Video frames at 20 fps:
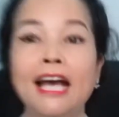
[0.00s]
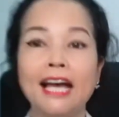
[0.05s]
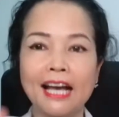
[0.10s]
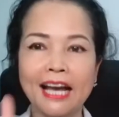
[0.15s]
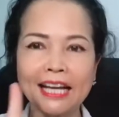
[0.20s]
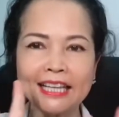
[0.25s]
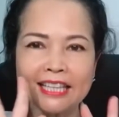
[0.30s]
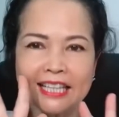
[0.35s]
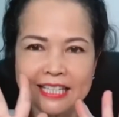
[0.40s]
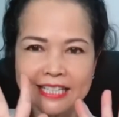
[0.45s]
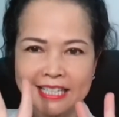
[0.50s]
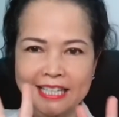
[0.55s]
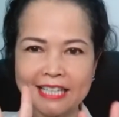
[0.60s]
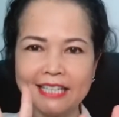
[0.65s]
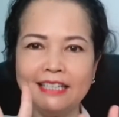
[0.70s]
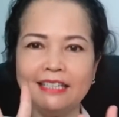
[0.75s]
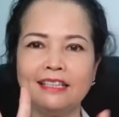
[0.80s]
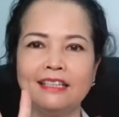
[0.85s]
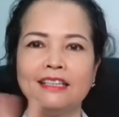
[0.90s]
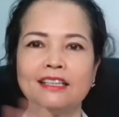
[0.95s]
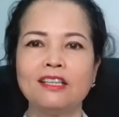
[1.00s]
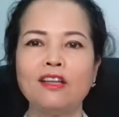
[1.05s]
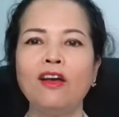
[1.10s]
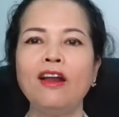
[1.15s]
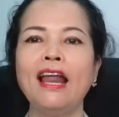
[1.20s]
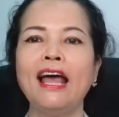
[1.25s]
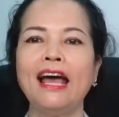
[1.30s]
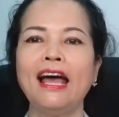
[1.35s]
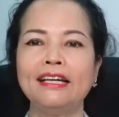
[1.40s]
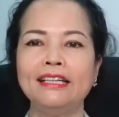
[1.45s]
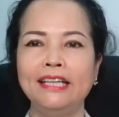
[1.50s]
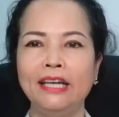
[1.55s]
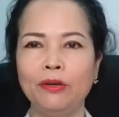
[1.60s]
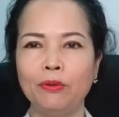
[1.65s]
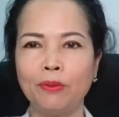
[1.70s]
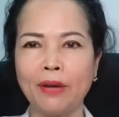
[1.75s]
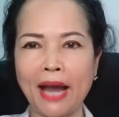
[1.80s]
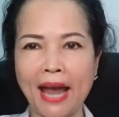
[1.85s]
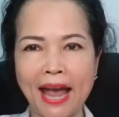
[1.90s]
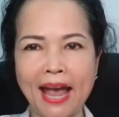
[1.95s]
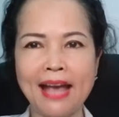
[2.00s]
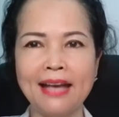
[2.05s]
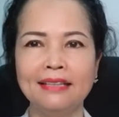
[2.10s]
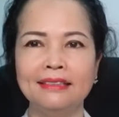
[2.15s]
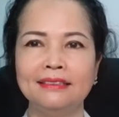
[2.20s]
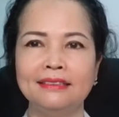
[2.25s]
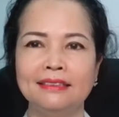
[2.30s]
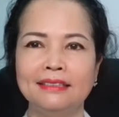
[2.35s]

cách thứ 9 đó là ăn nhiều cá